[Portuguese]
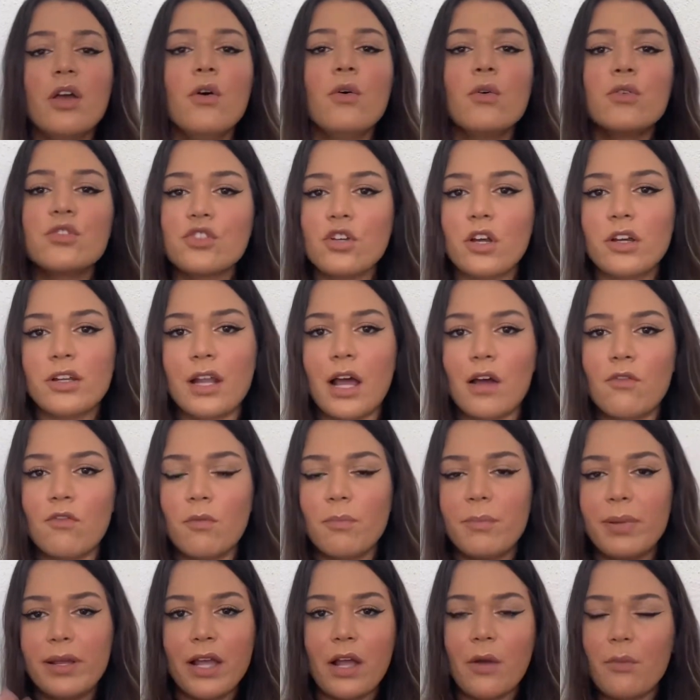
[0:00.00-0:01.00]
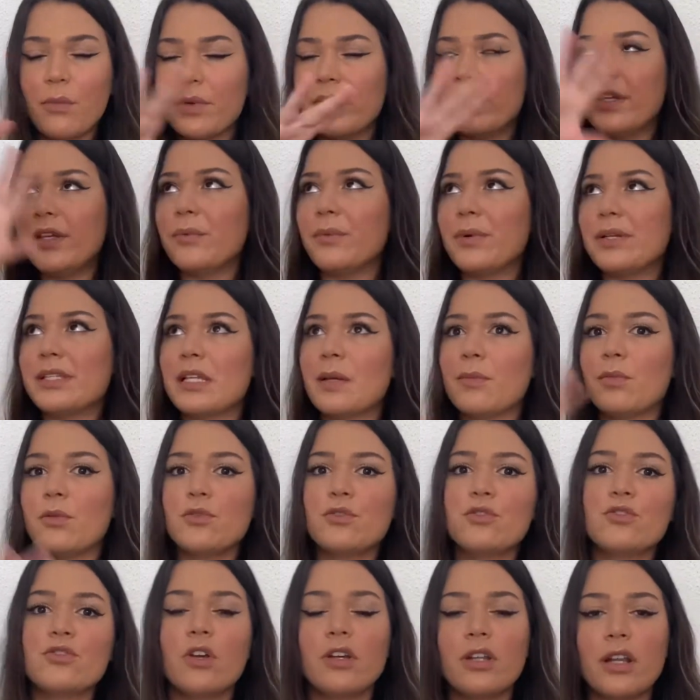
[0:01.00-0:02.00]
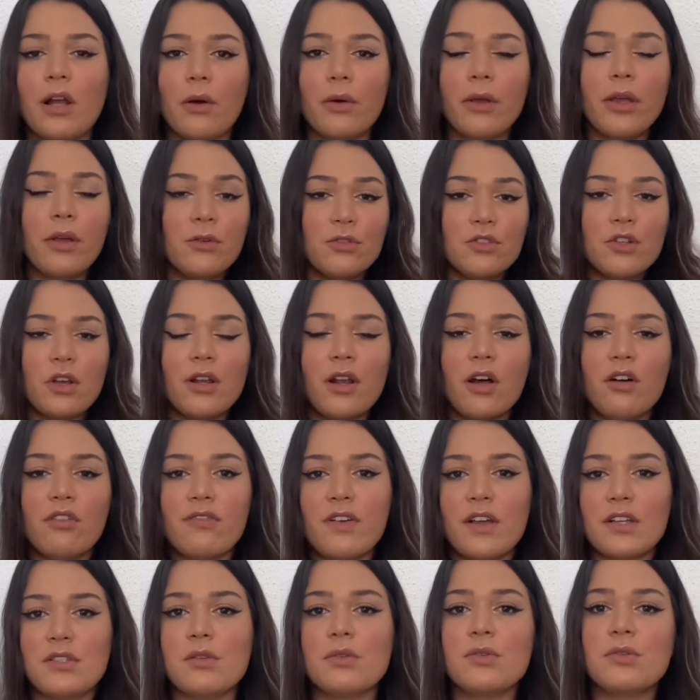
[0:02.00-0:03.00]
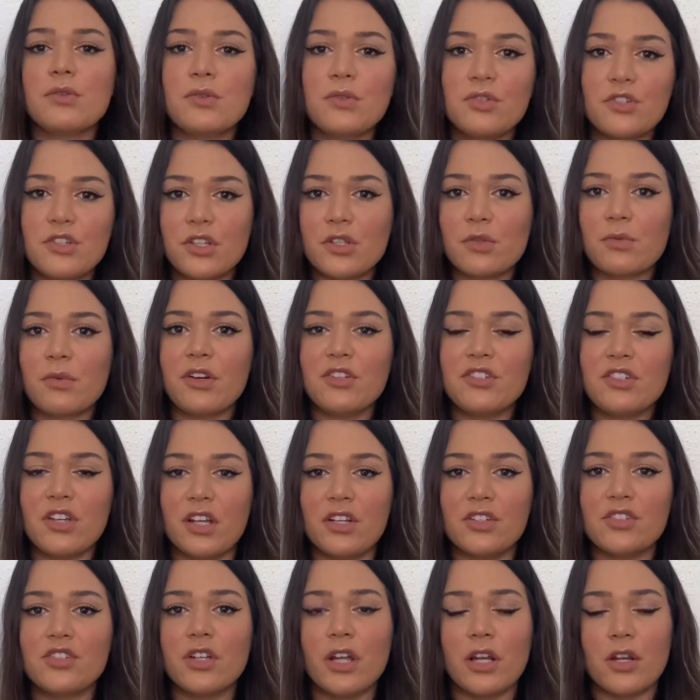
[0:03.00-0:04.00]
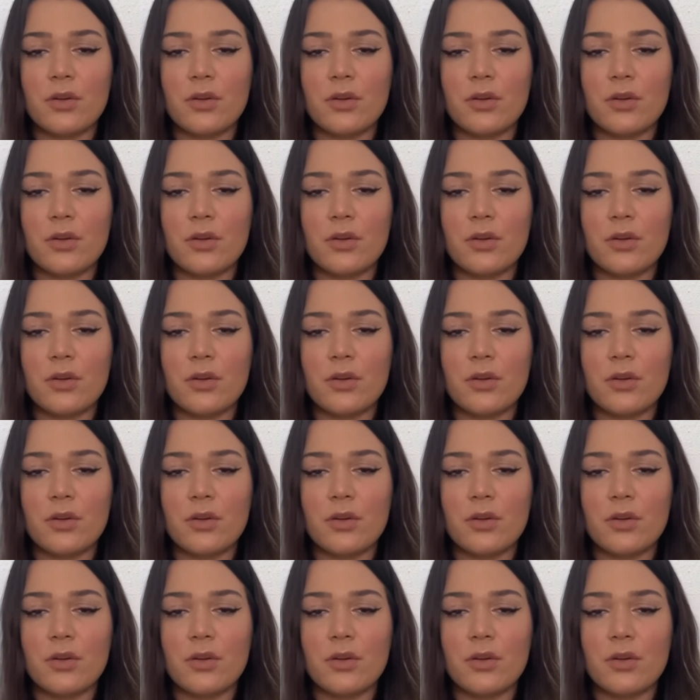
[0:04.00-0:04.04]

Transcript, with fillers: Jornal, vamos pegar um, um exemplo do jornal. O que, é que o jornal faz todos os dias com a gente?